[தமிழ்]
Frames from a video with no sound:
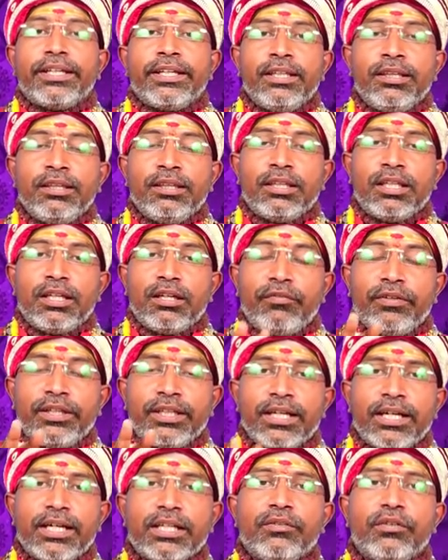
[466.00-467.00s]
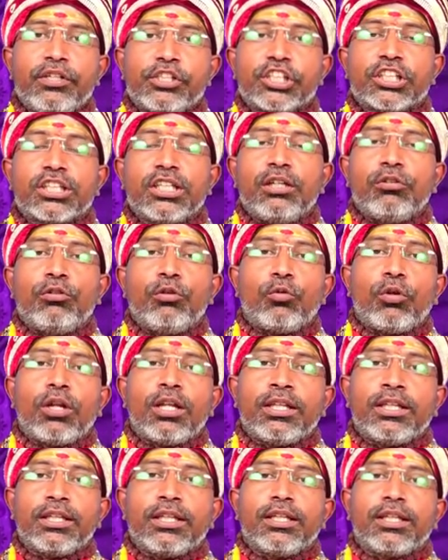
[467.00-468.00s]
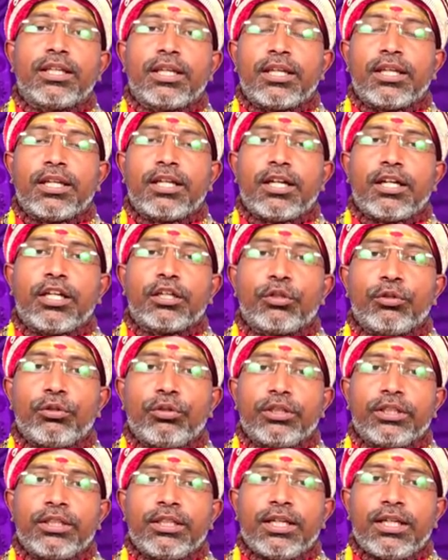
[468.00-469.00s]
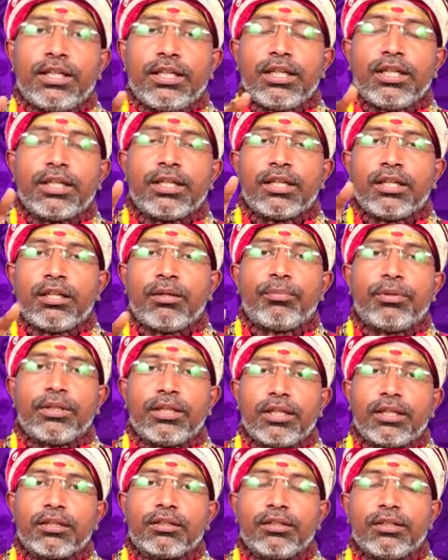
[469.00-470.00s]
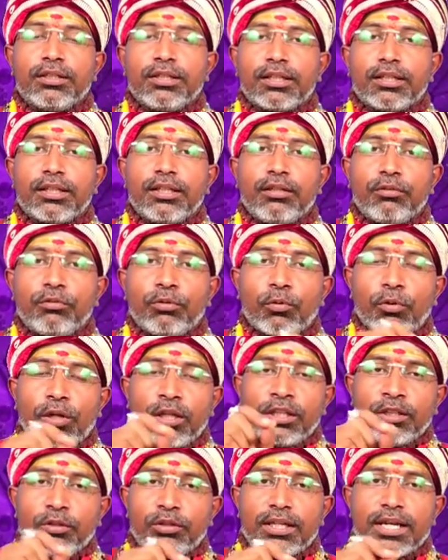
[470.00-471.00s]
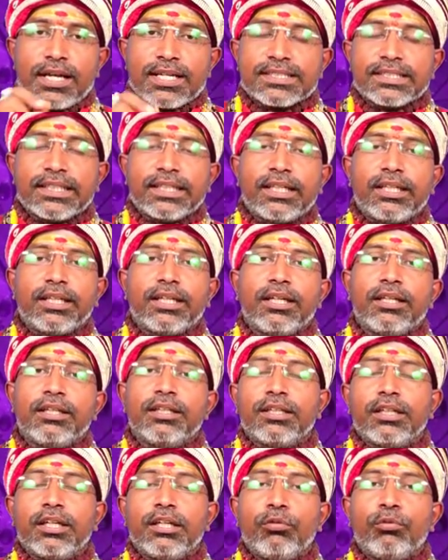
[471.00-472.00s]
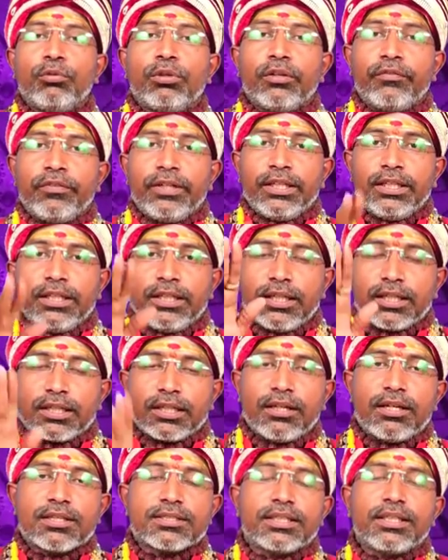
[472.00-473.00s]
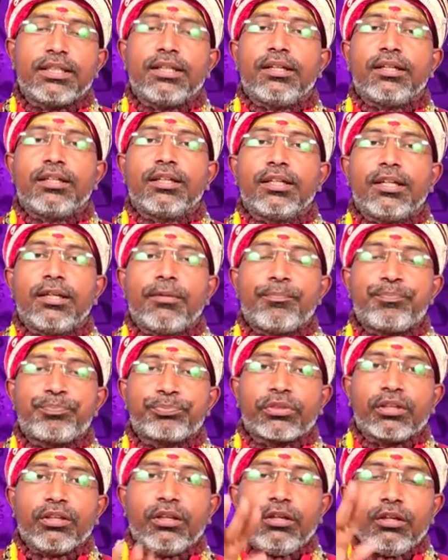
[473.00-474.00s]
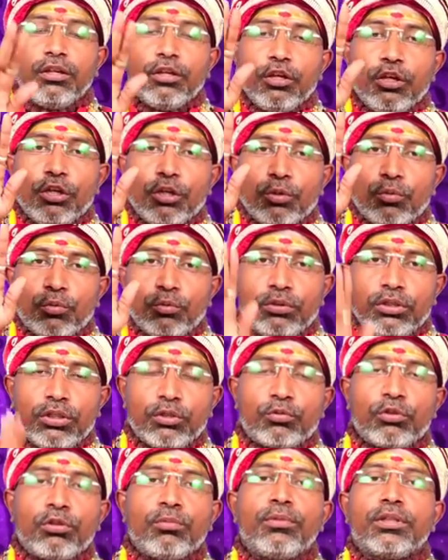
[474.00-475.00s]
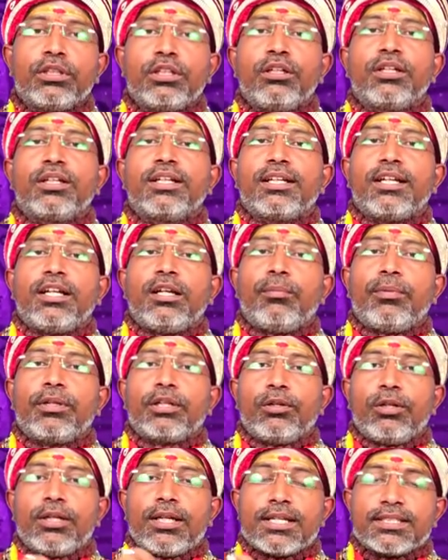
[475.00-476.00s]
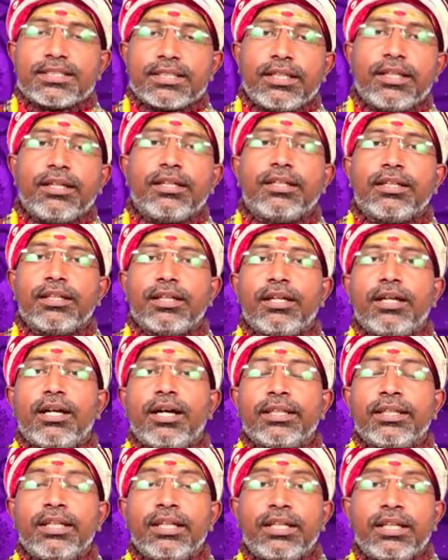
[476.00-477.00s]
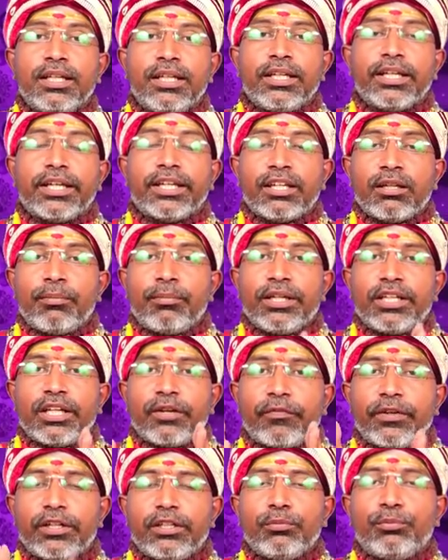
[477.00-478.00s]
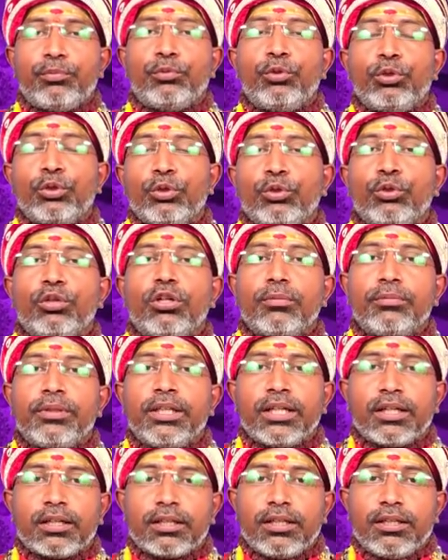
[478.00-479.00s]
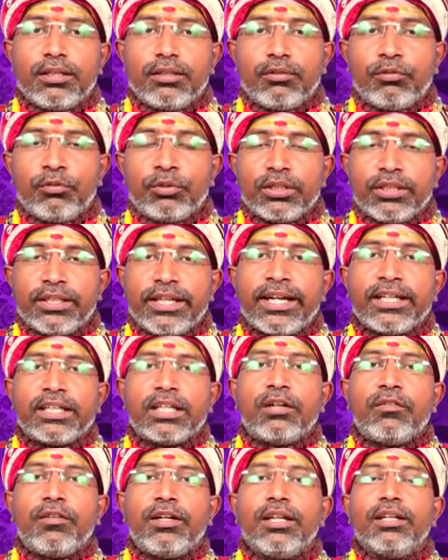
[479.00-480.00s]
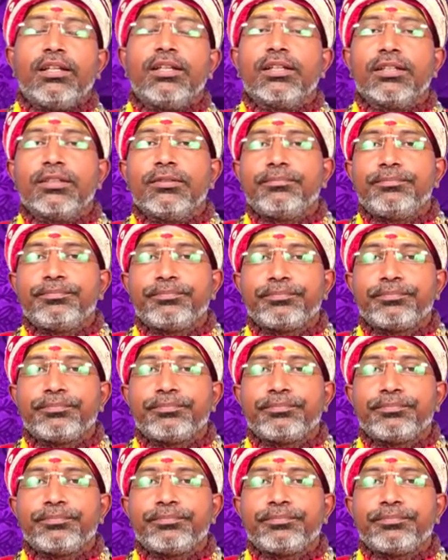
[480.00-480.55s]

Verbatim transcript: இந்த விகாரி வருஷத்தில் உங்கள் குழந்தைங்களுக்கு என்ன நடக்கணும் இந்த ஆண்டில் என்னென்னப்பா நடக்கணுங்கிறத உங்கள் குழந்தையோட ஆசையெல்லாம் எழுதுங்க உங்கள் வீட்டுக்காரர் ஆசையும் எழுதுங்க உங்கள் குடும்பத்தில் இருக்கிற நபர்களோட ஆசையும் எழுதுங்க அதற்கு நீங்கள் என்ன மாதிரி எஃபெக்ட் போடணும் அப்படிங்கிறத ஒரு டேட்டாவாக எழுதுங்க